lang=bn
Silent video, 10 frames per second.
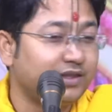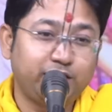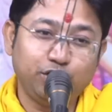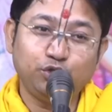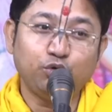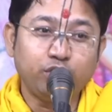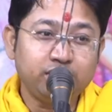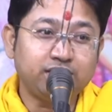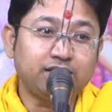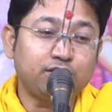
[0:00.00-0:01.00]
কিন্তু ওই
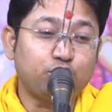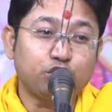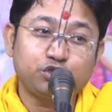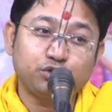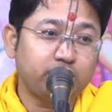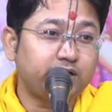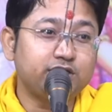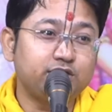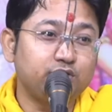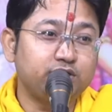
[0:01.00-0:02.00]
যে তার কষ্ট লেখা
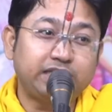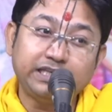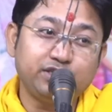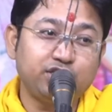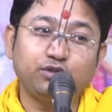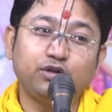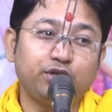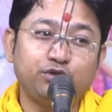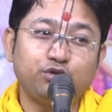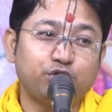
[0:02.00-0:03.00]
ছিল যে কিঞ্চিত হলে
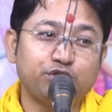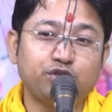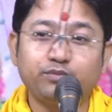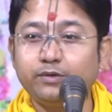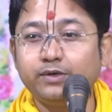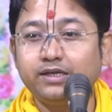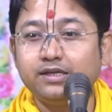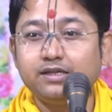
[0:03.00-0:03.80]
একটু কষ্ট পাবে